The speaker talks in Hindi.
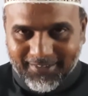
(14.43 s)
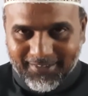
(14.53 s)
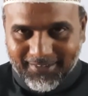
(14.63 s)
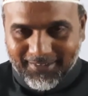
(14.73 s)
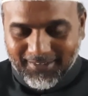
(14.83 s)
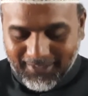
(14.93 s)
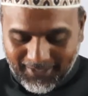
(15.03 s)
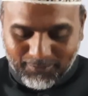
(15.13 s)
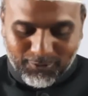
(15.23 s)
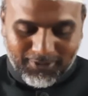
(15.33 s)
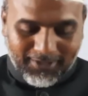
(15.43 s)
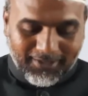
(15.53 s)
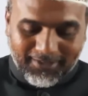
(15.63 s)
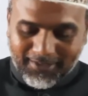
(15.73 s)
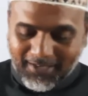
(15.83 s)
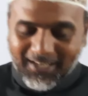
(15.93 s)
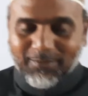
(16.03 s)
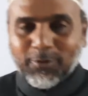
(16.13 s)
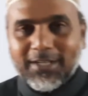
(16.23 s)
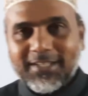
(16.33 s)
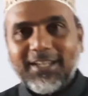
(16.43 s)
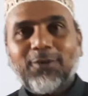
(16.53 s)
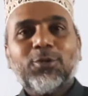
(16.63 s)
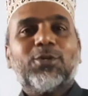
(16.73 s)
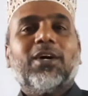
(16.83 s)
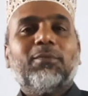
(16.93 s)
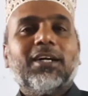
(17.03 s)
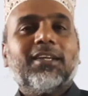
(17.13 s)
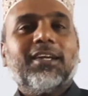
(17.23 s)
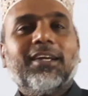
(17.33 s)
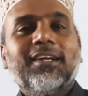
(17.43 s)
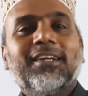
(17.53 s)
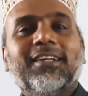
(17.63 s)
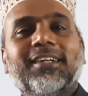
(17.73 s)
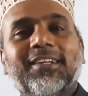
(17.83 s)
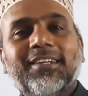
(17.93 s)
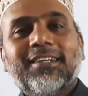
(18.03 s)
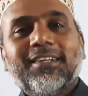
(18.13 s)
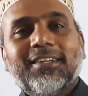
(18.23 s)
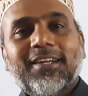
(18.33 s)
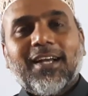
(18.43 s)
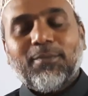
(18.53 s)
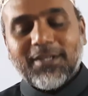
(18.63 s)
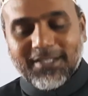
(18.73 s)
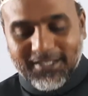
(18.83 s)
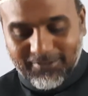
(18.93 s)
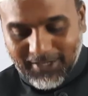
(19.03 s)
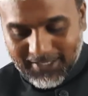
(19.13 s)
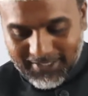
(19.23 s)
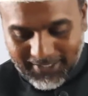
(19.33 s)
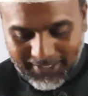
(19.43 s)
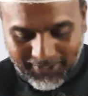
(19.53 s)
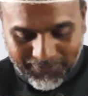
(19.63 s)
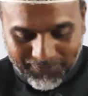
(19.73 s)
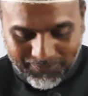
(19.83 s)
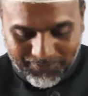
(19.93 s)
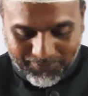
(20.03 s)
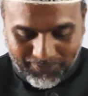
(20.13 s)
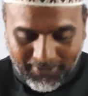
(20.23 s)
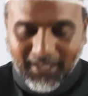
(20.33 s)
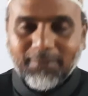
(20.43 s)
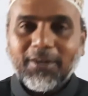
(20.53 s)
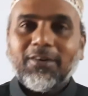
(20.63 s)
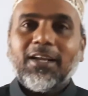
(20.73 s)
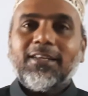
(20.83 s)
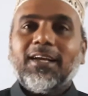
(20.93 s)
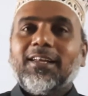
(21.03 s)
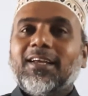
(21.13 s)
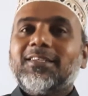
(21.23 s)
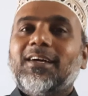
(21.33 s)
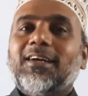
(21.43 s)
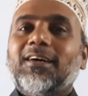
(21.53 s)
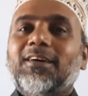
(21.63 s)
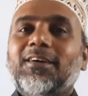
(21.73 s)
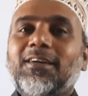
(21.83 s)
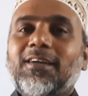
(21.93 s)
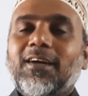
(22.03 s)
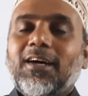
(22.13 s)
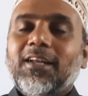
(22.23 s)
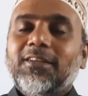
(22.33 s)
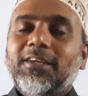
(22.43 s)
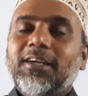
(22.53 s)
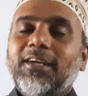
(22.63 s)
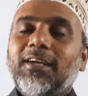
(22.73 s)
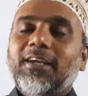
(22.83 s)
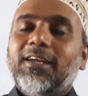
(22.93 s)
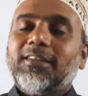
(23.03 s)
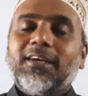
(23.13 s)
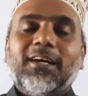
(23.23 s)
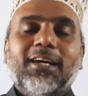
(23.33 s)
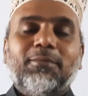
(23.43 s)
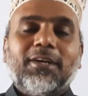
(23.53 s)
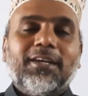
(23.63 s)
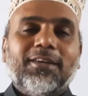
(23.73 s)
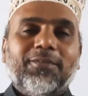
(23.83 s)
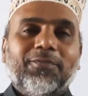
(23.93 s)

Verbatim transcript: अल्हम्दुलिल्लाह अल्लाह आपको ऐसे ही खुश व आबाद रखे हमेशा सरफराज रखे आपके वालदेन का साया अल्लाह देर तक क़ायम रखे